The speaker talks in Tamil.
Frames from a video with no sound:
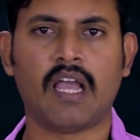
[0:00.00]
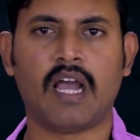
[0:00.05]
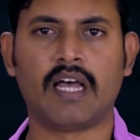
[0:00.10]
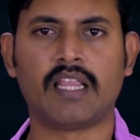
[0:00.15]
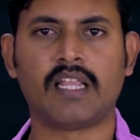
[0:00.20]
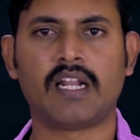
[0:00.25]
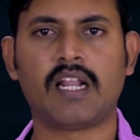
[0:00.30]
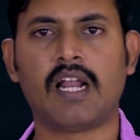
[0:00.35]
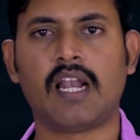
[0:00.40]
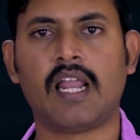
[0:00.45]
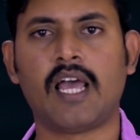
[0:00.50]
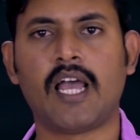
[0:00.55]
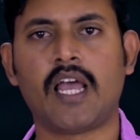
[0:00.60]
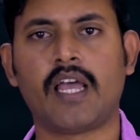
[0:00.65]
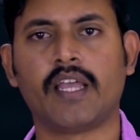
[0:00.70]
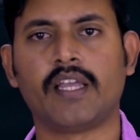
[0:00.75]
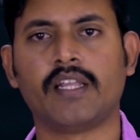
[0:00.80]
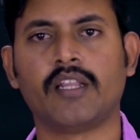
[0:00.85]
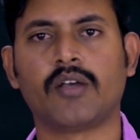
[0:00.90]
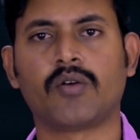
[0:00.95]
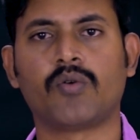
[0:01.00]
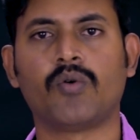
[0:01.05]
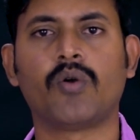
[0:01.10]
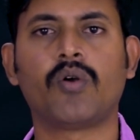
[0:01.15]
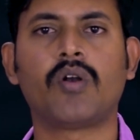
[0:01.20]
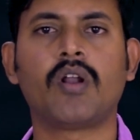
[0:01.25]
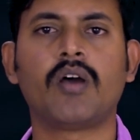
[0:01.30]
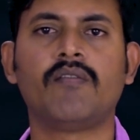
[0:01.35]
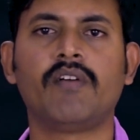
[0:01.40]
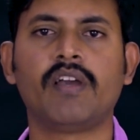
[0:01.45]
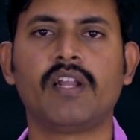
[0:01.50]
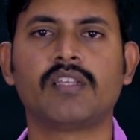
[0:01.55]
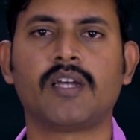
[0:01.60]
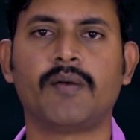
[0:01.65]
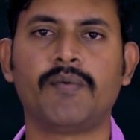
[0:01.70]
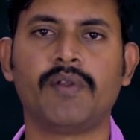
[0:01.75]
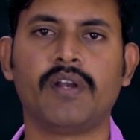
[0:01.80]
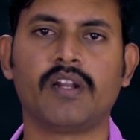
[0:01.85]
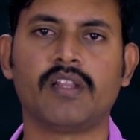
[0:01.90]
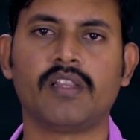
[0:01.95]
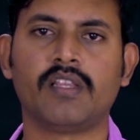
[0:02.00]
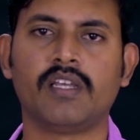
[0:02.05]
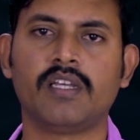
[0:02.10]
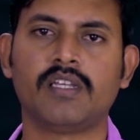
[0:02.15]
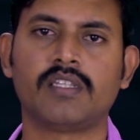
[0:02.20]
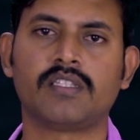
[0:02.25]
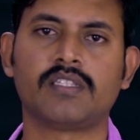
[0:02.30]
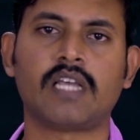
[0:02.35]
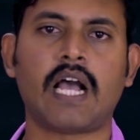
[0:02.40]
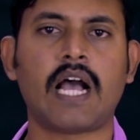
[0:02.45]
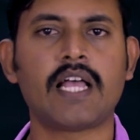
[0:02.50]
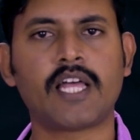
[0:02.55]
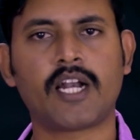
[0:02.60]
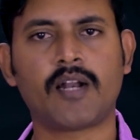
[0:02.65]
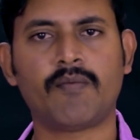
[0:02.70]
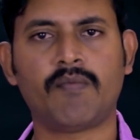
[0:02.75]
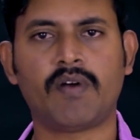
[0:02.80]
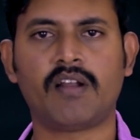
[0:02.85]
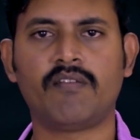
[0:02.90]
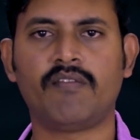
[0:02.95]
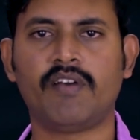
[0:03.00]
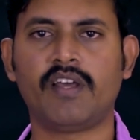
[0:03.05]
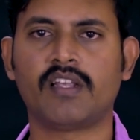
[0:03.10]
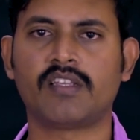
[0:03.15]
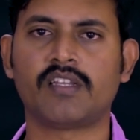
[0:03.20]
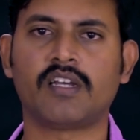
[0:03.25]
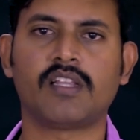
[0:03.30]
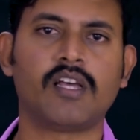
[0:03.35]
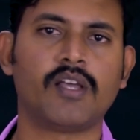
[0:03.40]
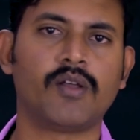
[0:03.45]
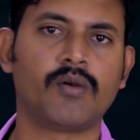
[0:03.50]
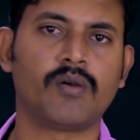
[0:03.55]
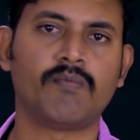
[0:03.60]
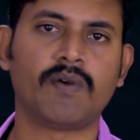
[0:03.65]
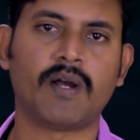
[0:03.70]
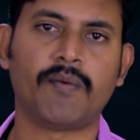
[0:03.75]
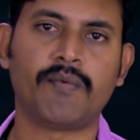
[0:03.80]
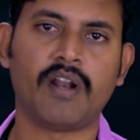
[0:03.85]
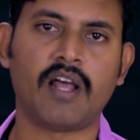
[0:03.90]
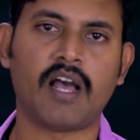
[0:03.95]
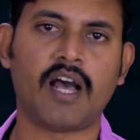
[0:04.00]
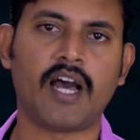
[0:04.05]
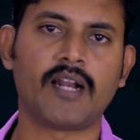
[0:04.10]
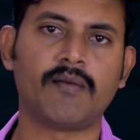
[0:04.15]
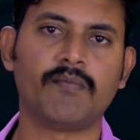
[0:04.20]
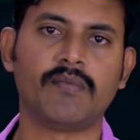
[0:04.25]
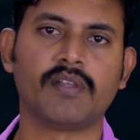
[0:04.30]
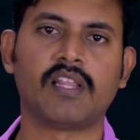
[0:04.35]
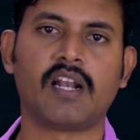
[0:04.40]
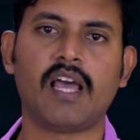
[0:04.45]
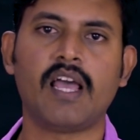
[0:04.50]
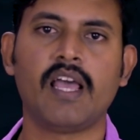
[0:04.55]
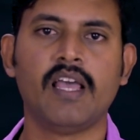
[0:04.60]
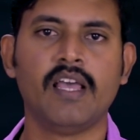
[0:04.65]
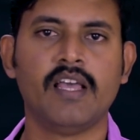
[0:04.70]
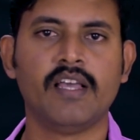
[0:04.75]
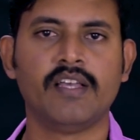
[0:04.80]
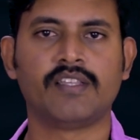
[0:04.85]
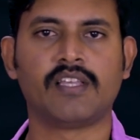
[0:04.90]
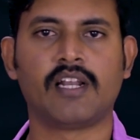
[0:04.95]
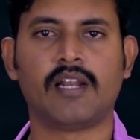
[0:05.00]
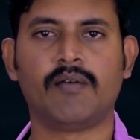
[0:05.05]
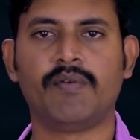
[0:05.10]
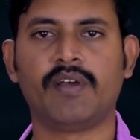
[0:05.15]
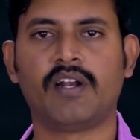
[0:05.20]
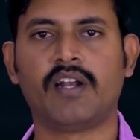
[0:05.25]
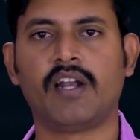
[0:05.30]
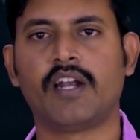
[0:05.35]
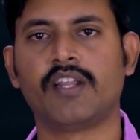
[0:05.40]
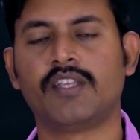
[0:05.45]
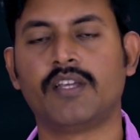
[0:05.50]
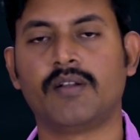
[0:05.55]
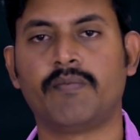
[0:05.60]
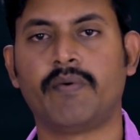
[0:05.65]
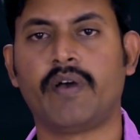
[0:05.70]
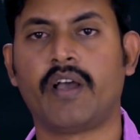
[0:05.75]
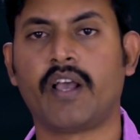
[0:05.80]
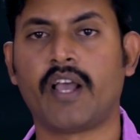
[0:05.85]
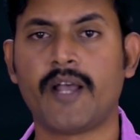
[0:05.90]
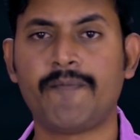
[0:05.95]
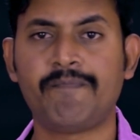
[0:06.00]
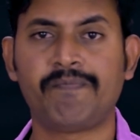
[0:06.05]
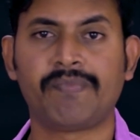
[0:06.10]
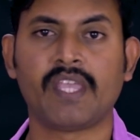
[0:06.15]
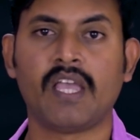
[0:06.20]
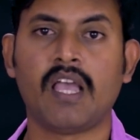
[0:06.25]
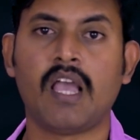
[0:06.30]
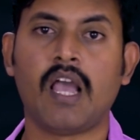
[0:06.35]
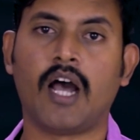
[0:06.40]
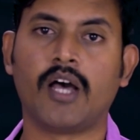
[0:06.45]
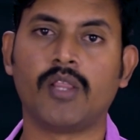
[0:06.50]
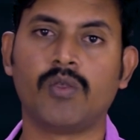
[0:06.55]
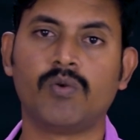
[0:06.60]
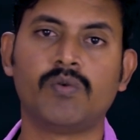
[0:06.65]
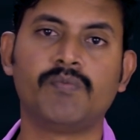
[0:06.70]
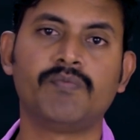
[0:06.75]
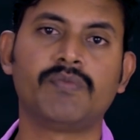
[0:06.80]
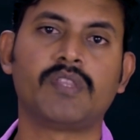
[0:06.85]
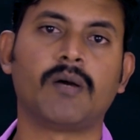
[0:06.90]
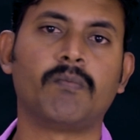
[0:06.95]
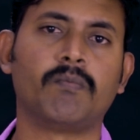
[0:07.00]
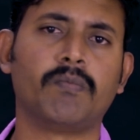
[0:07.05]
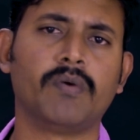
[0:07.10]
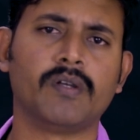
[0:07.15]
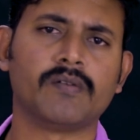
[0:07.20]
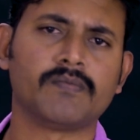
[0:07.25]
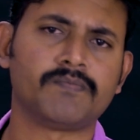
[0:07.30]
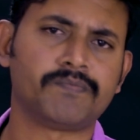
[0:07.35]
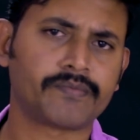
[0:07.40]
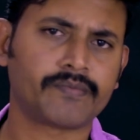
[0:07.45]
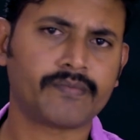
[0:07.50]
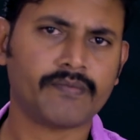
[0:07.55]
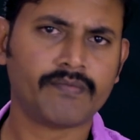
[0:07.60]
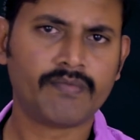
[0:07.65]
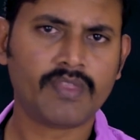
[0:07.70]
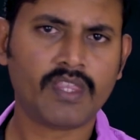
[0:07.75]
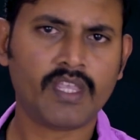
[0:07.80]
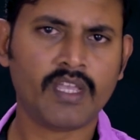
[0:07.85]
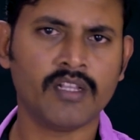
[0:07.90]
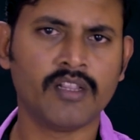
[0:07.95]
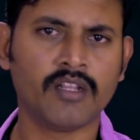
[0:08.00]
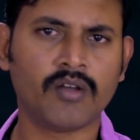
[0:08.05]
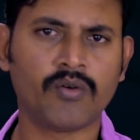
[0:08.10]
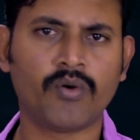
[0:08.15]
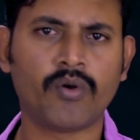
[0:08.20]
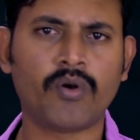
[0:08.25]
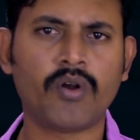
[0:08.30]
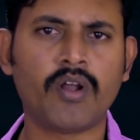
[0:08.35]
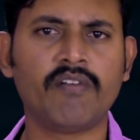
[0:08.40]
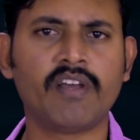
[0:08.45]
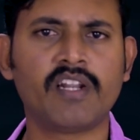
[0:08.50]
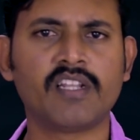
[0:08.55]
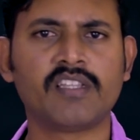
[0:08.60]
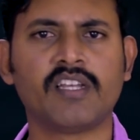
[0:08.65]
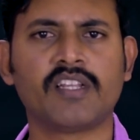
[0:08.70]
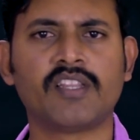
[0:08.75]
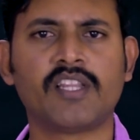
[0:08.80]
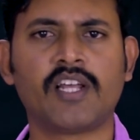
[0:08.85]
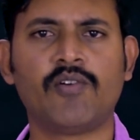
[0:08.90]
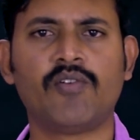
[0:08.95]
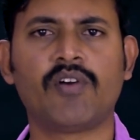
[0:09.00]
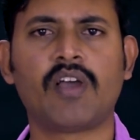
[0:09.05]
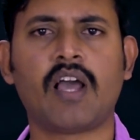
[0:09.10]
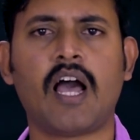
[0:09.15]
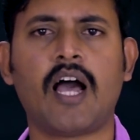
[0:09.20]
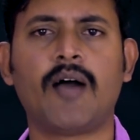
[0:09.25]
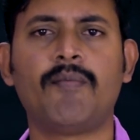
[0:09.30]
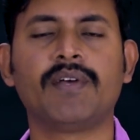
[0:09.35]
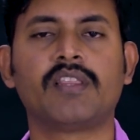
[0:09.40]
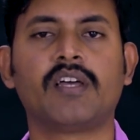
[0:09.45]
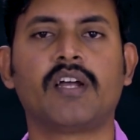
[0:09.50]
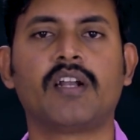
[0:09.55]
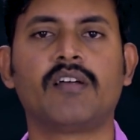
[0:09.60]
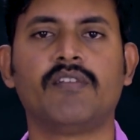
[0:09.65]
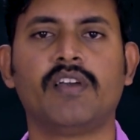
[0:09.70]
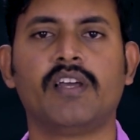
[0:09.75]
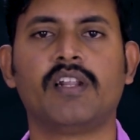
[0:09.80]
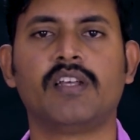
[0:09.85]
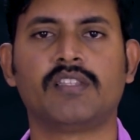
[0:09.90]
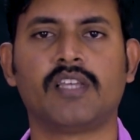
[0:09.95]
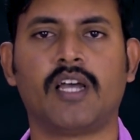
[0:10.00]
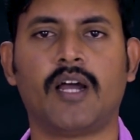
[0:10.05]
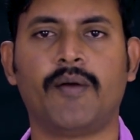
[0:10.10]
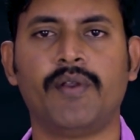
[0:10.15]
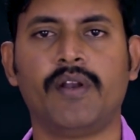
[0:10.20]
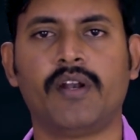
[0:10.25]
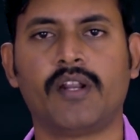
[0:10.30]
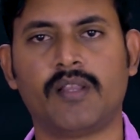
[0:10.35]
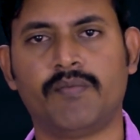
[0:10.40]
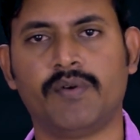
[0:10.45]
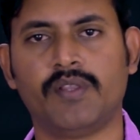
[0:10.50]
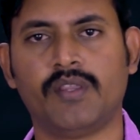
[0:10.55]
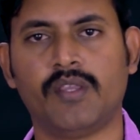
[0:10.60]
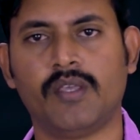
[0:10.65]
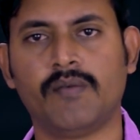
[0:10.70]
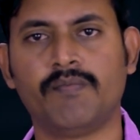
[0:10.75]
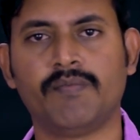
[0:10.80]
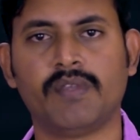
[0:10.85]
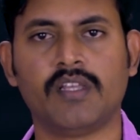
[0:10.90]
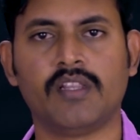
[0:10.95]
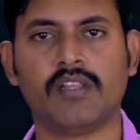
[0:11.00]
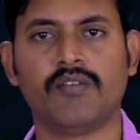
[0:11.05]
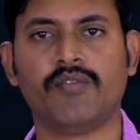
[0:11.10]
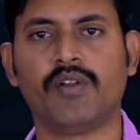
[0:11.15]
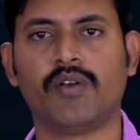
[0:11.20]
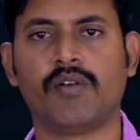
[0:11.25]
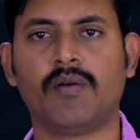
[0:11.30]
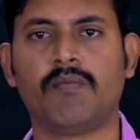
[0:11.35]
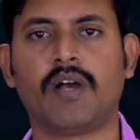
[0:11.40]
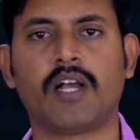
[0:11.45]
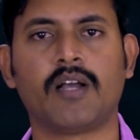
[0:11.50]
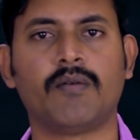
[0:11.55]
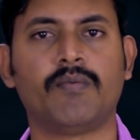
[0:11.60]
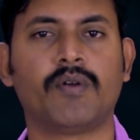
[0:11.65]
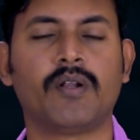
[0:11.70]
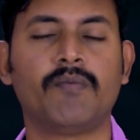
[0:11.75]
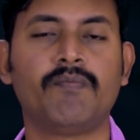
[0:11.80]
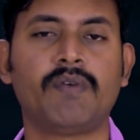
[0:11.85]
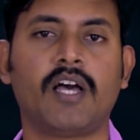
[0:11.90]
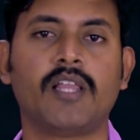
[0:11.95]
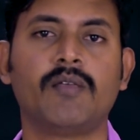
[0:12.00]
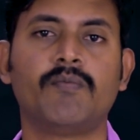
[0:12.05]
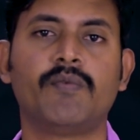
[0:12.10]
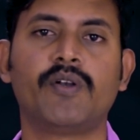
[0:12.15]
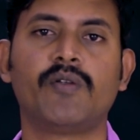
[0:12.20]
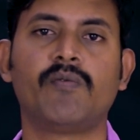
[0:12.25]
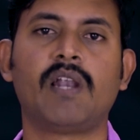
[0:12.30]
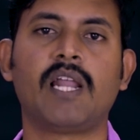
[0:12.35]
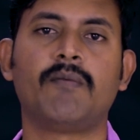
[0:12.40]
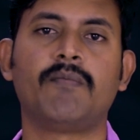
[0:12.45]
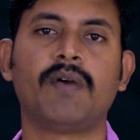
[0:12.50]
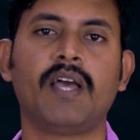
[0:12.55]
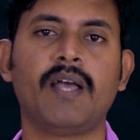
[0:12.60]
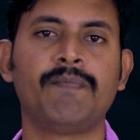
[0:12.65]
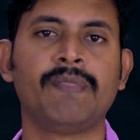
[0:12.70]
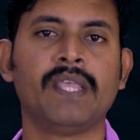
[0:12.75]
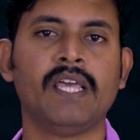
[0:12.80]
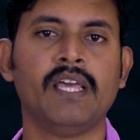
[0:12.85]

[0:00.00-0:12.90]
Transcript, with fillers: அதனால் இந்த கொரோனா வைரஸ் அப்படின்றது சாதாரணமான வைரஸாக தான் இருக்குமா அப்படின்னு ஆரம்பத்தில் சில பேர் நினச்சிருப்பாங்க அதுவும் தப்பு இந்த கொரோனா வைரஸ் எந்த அளவுக்கு ஆபத்தான வைரஸ் அப்படின்றத பற்றியும் இந்த வீடியோவில் பார்க்க போகிறோம் அது மட்டும் இல்லாமல்